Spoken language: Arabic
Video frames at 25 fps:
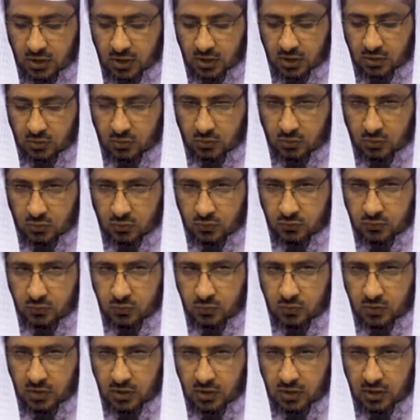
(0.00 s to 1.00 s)
العرف
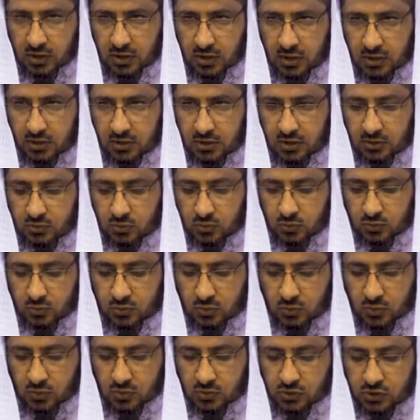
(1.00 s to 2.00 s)
والعادة
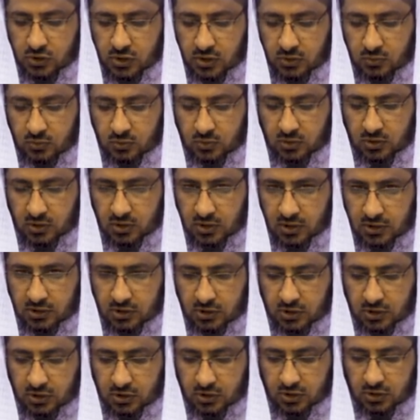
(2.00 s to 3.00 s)
يرجع
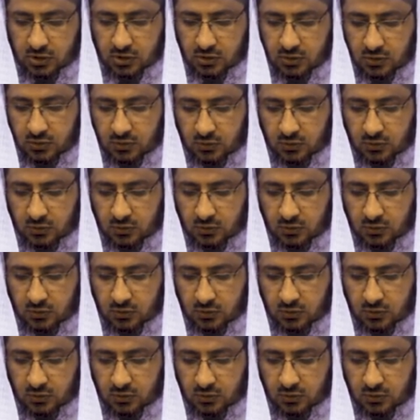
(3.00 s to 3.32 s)
إليه